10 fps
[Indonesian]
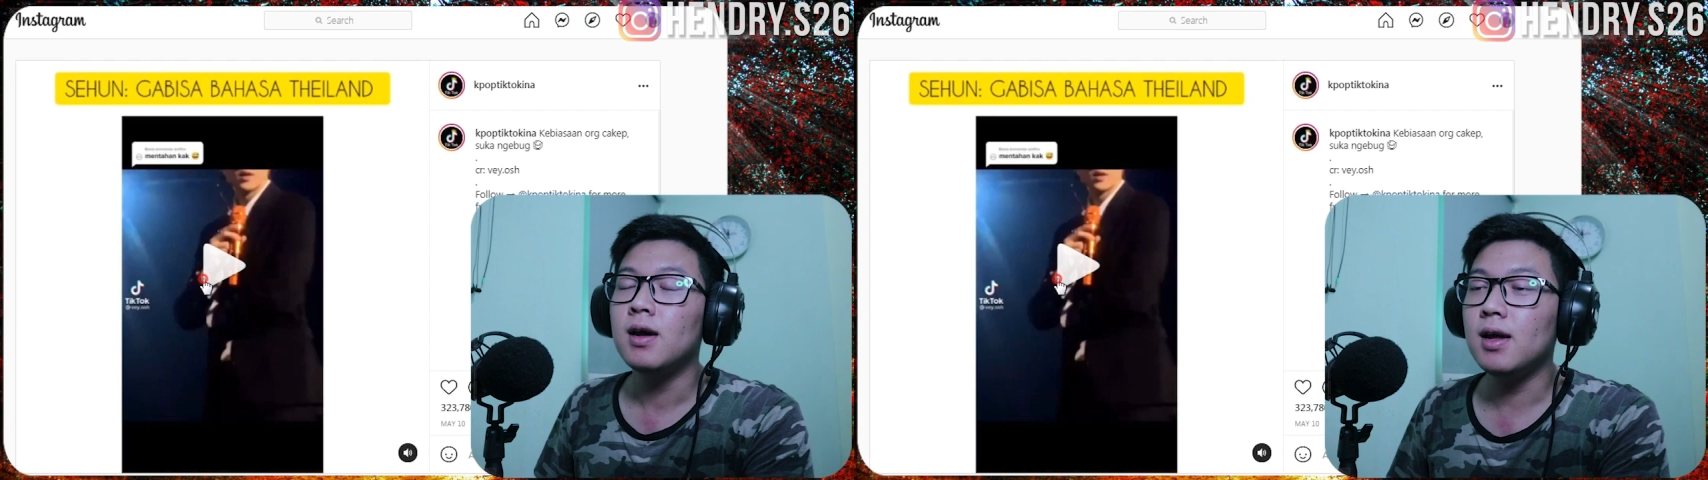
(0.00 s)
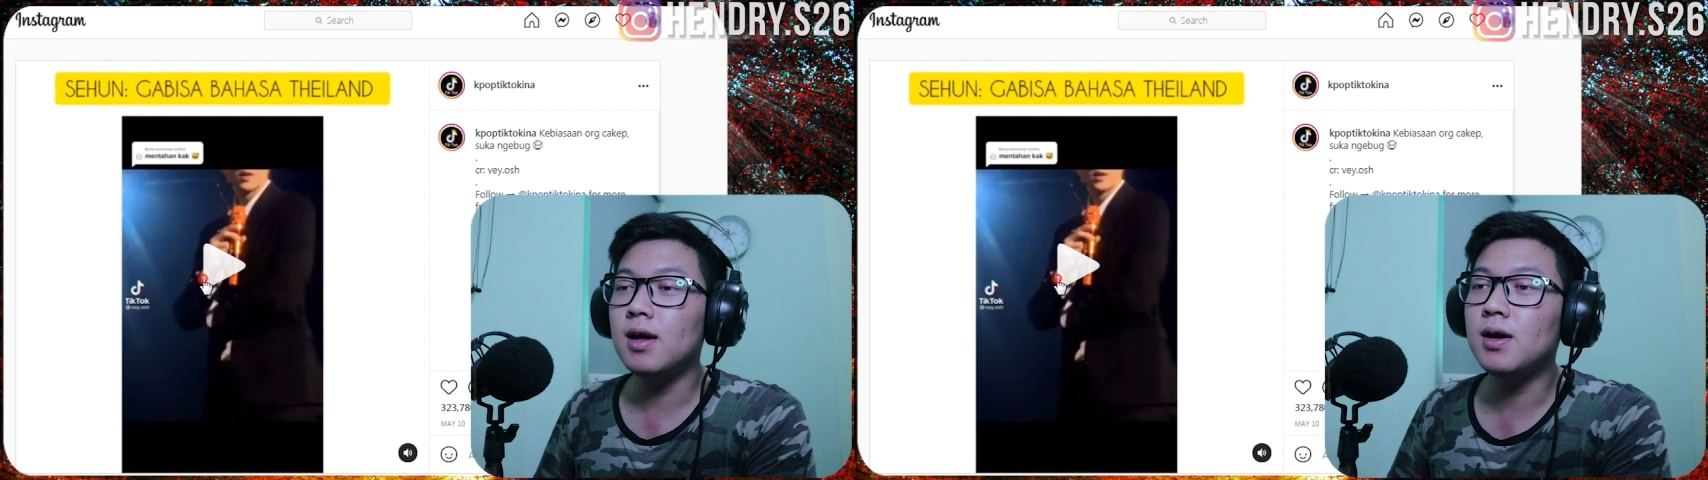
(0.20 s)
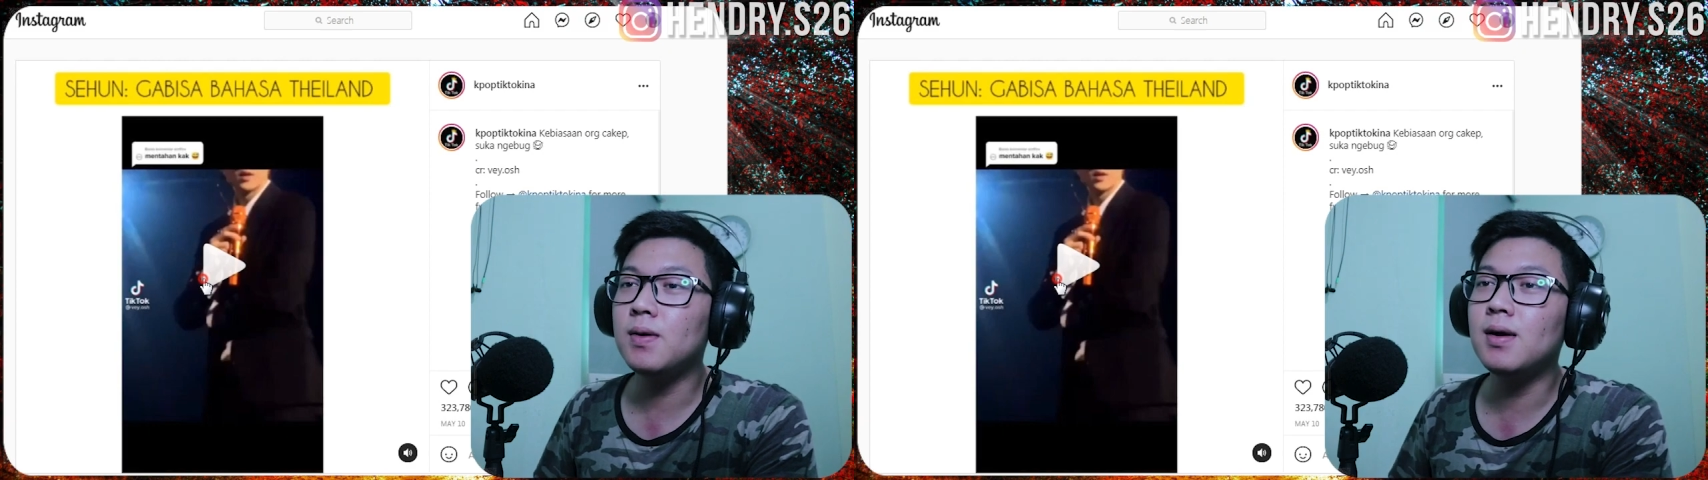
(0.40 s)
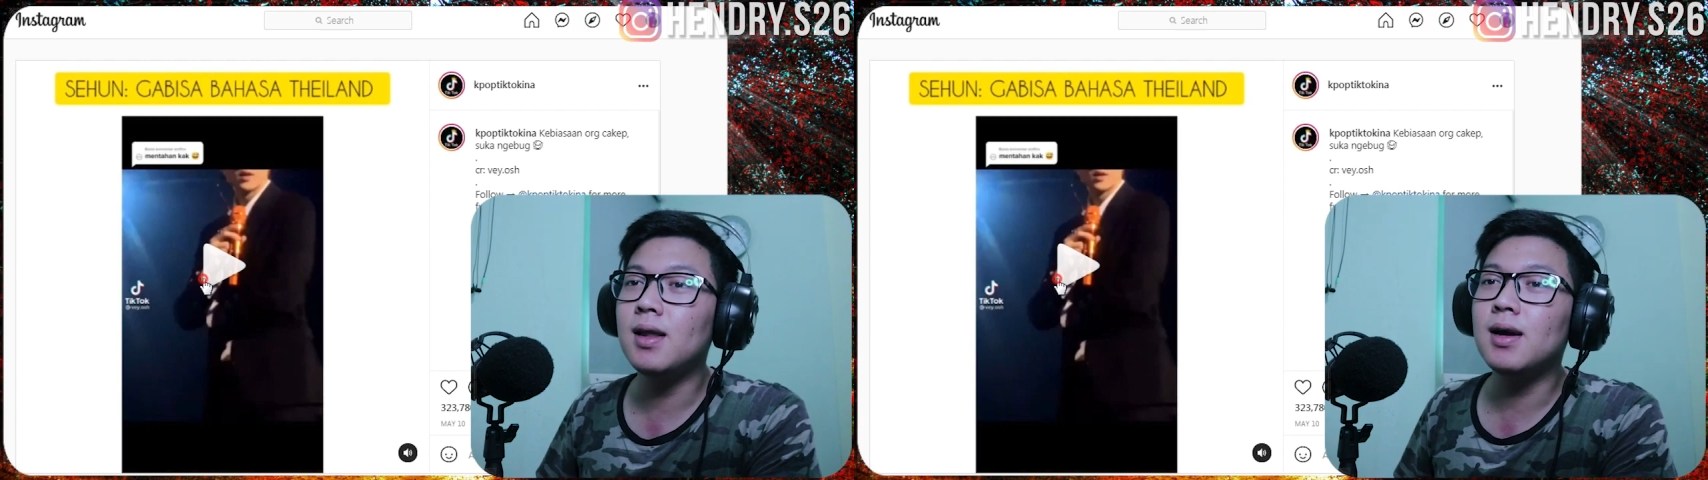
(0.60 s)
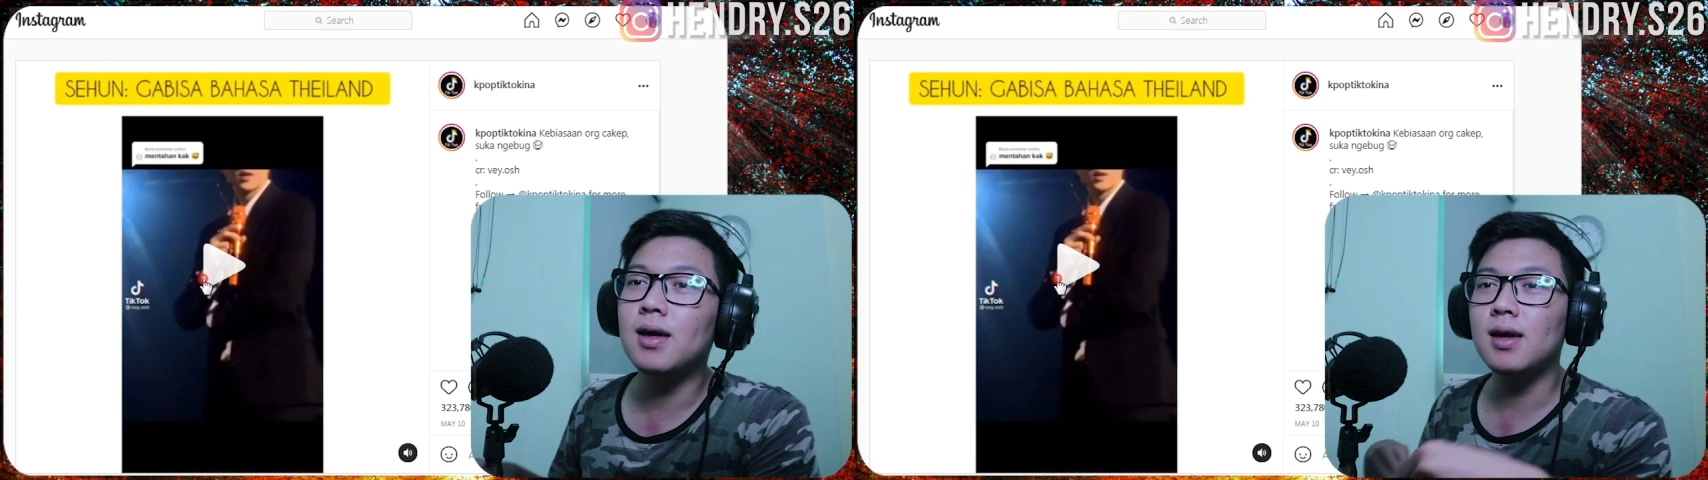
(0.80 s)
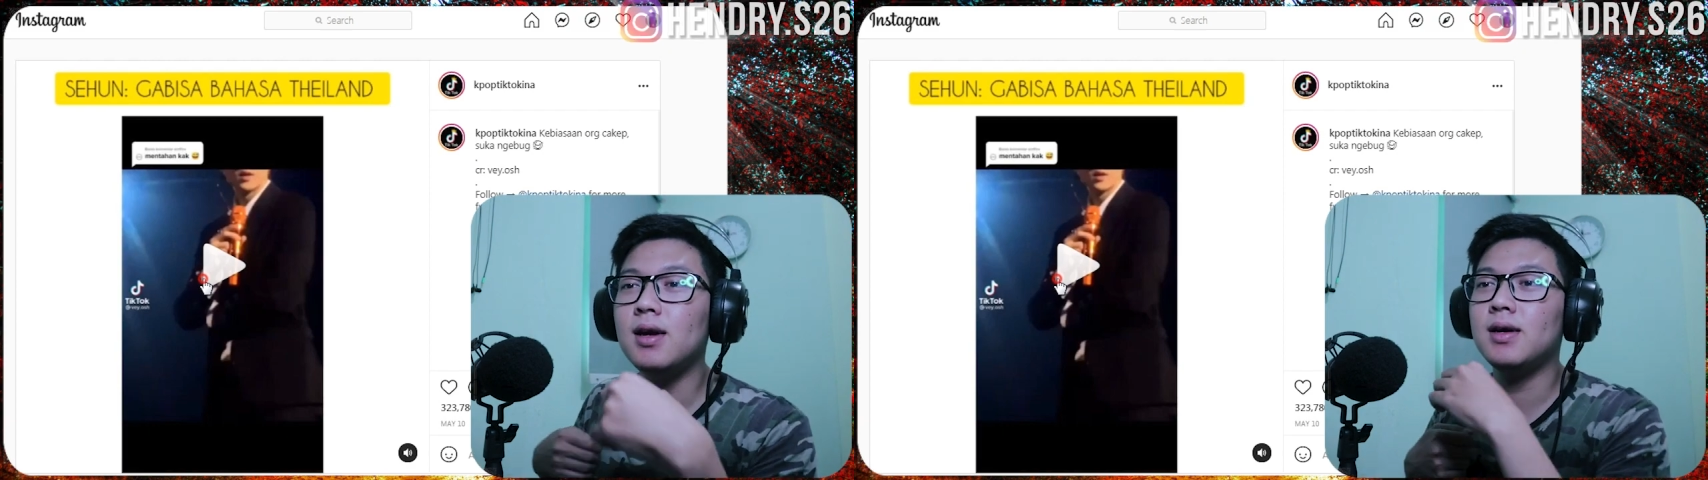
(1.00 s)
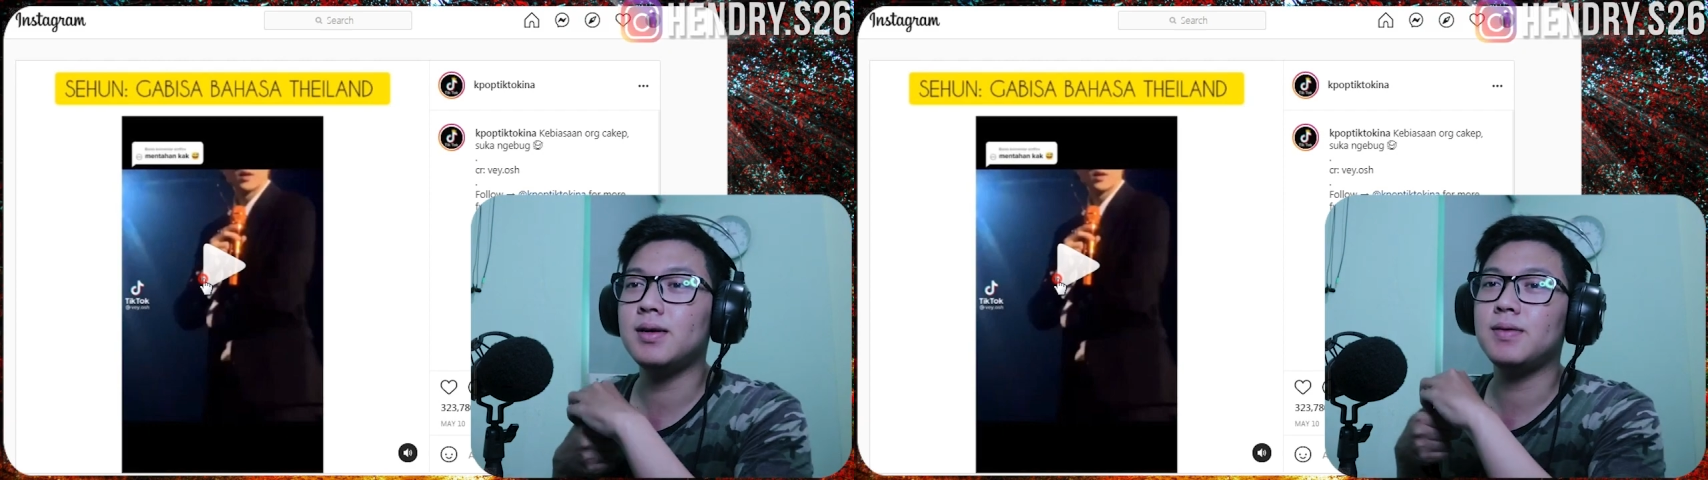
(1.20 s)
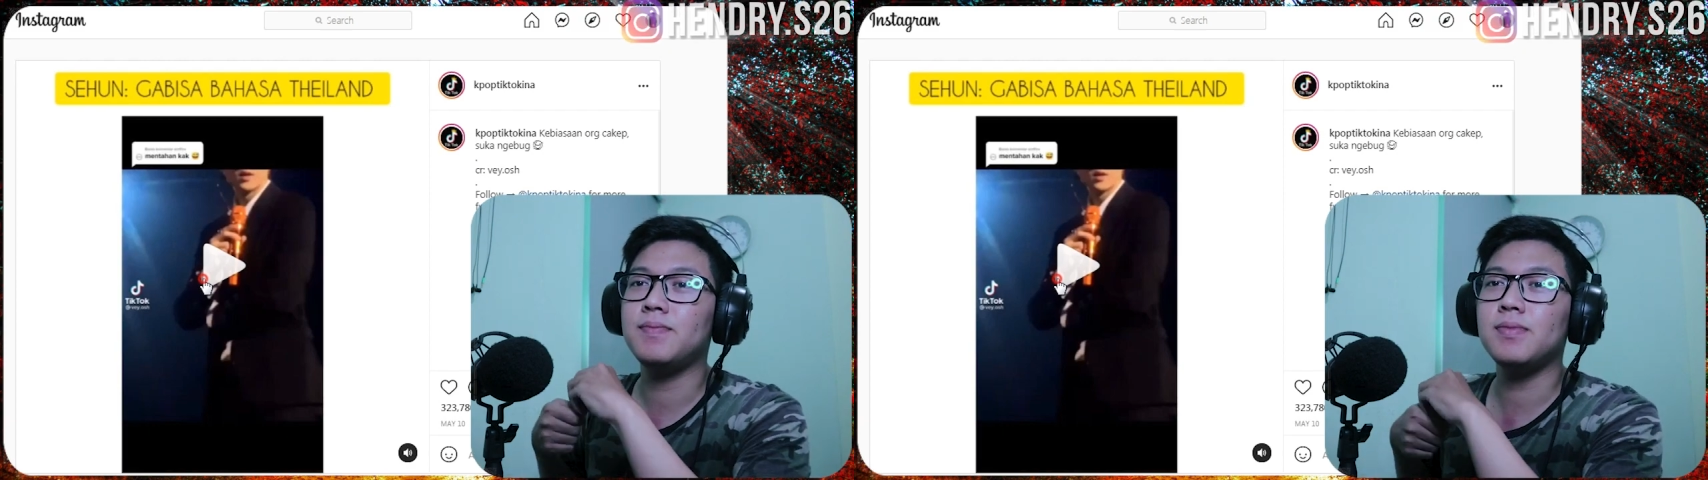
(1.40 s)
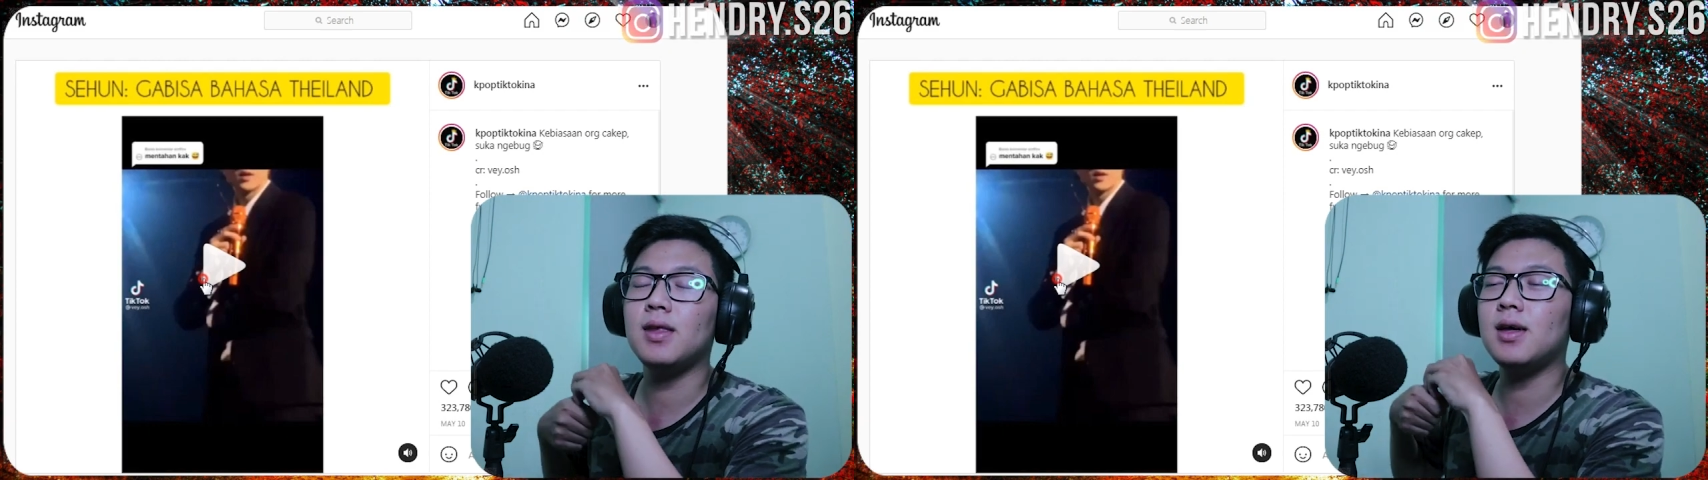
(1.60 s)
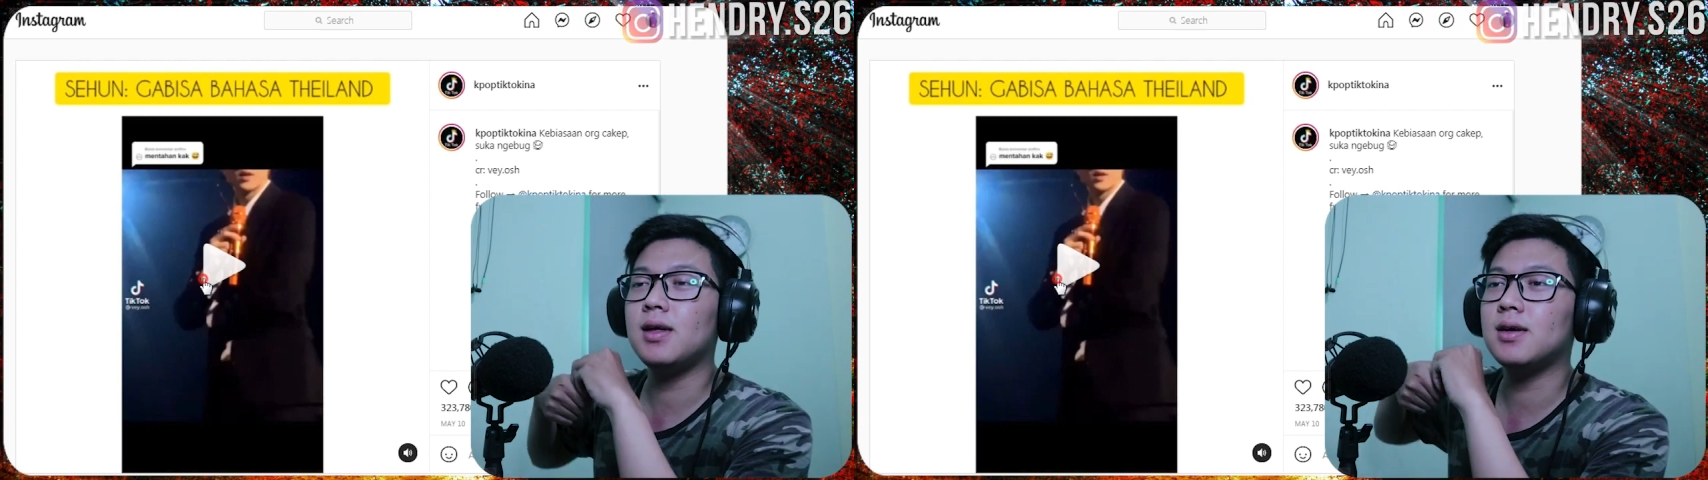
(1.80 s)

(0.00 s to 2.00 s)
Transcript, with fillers: Ya, gua lagi dah